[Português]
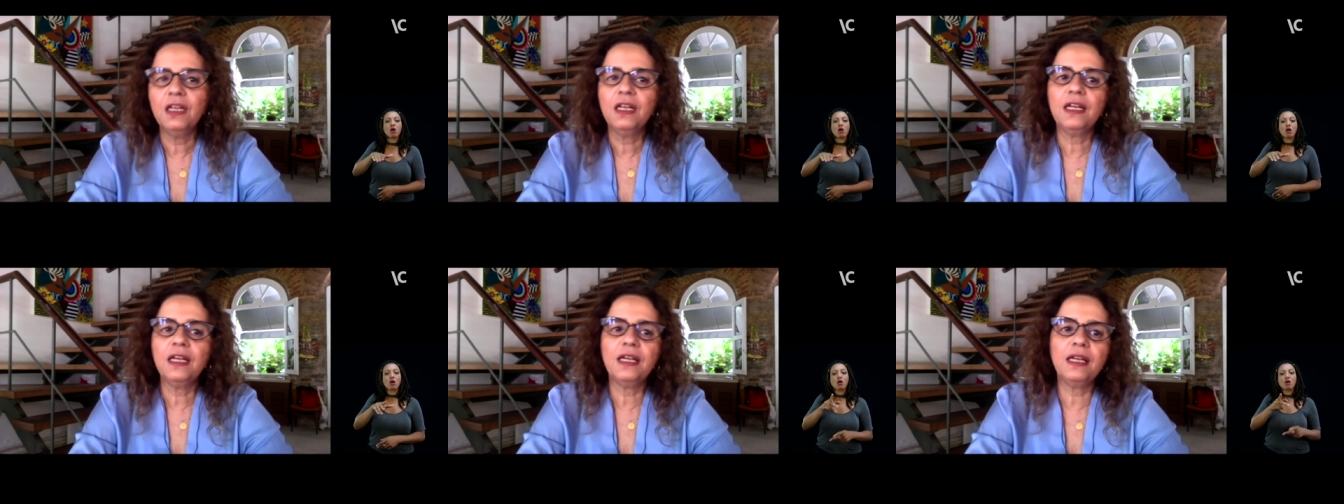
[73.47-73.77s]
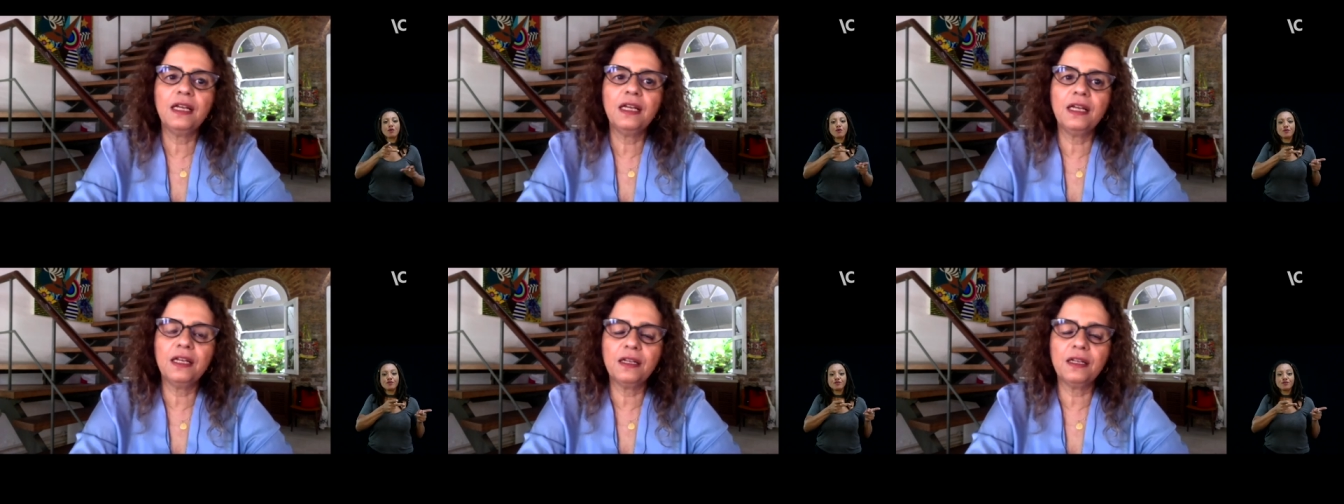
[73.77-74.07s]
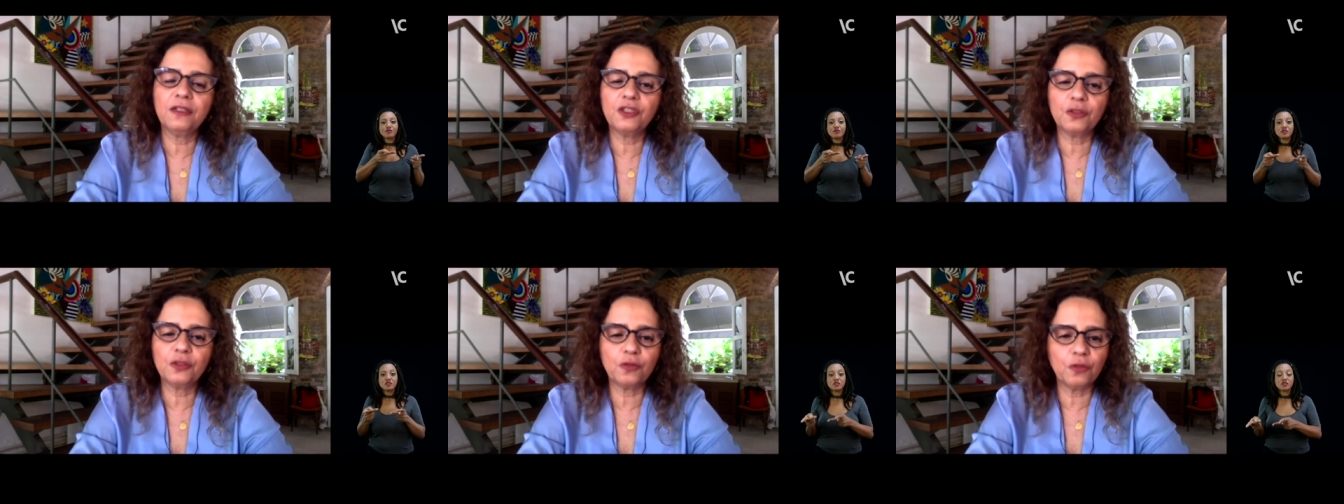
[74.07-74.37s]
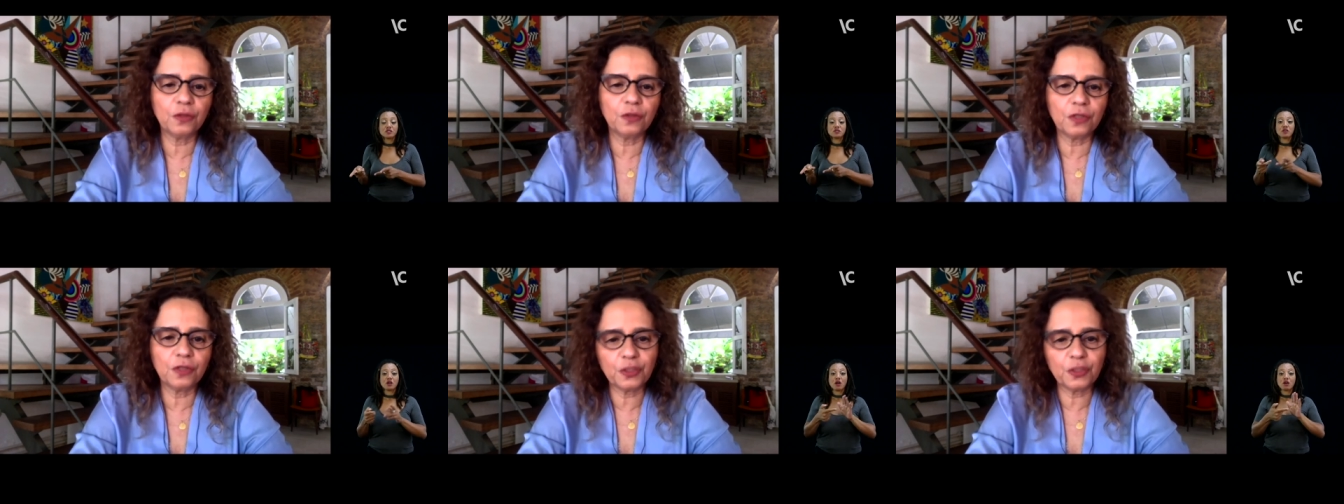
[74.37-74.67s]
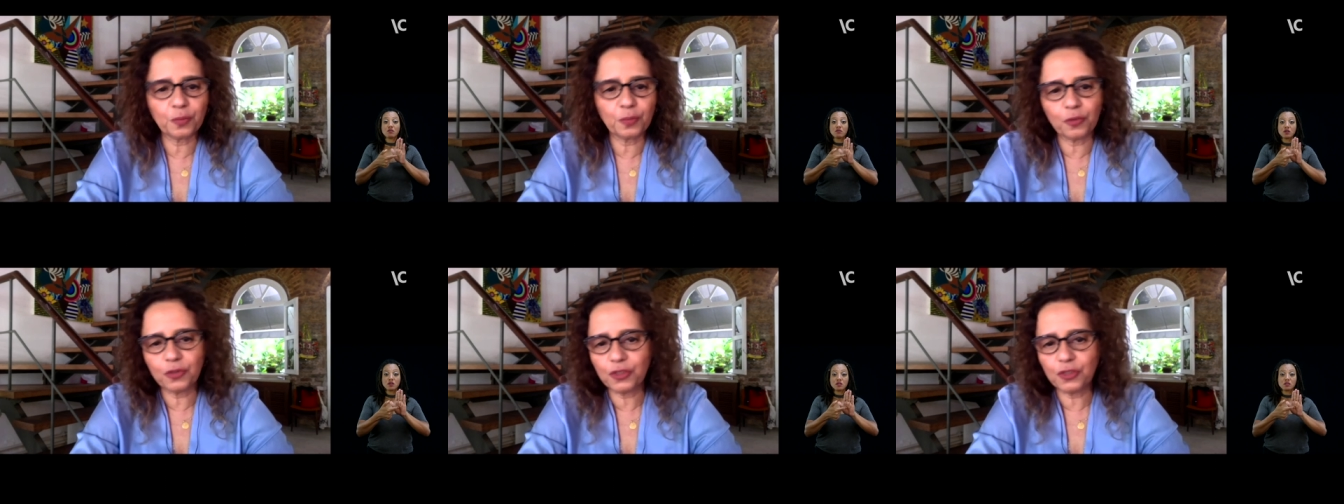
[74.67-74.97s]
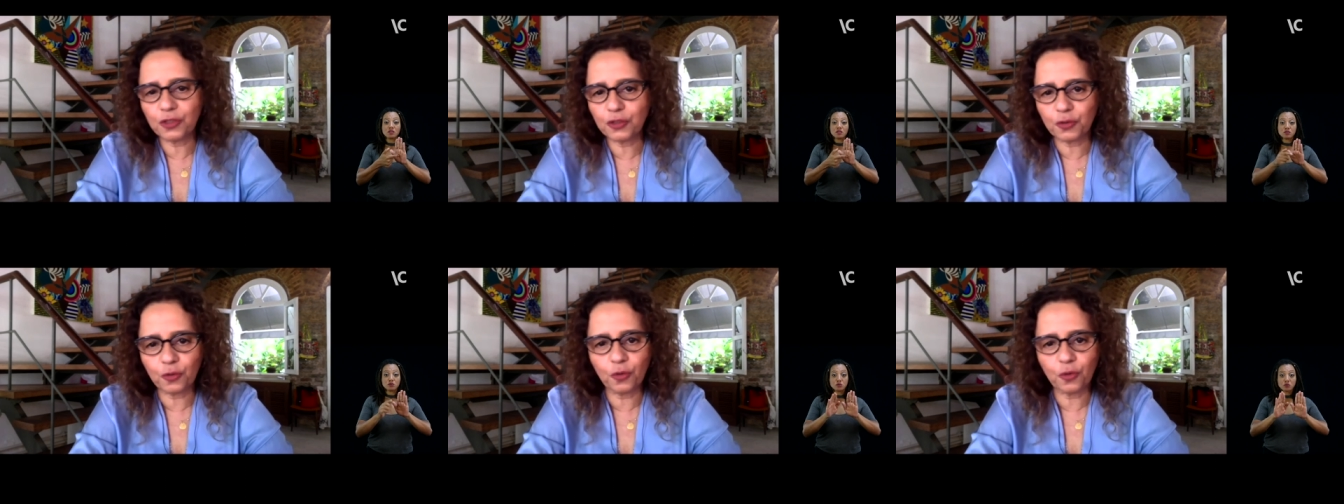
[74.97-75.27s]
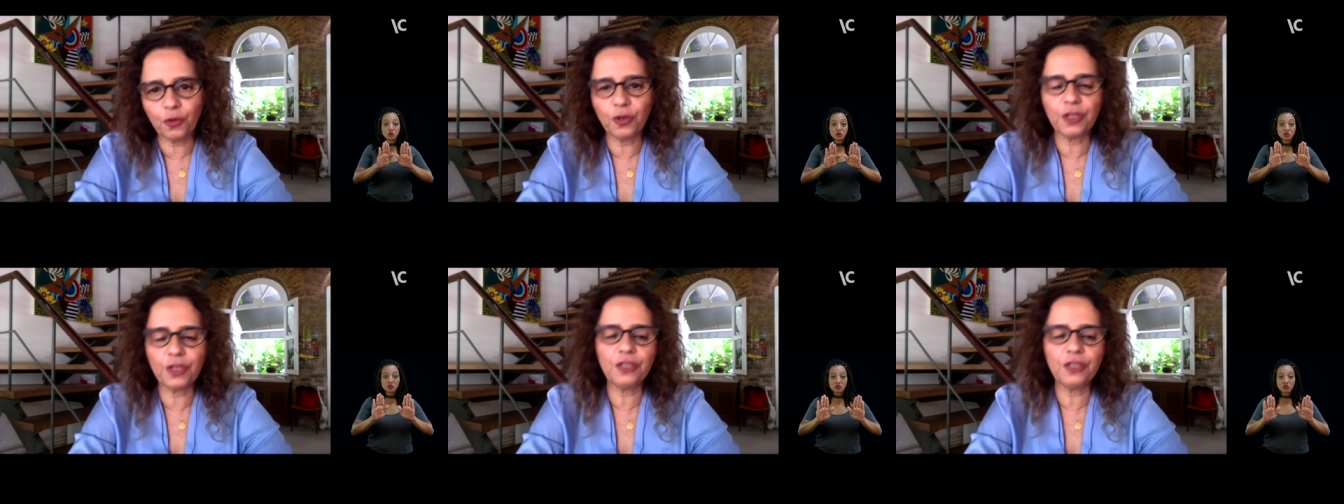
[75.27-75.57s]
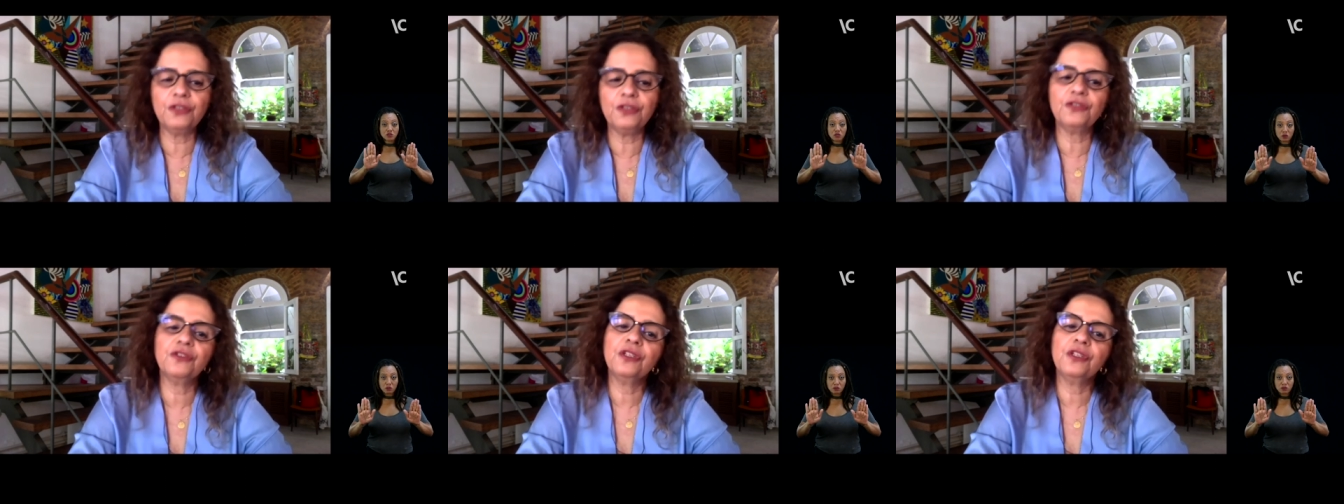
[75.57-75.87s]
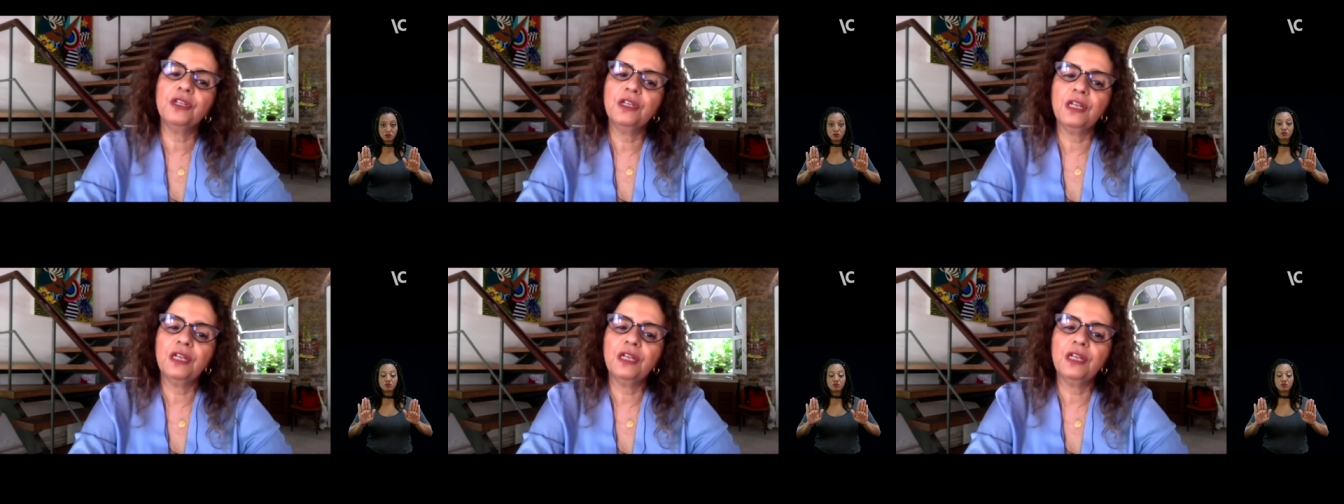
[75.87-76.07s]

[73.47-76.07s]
eh, exposições,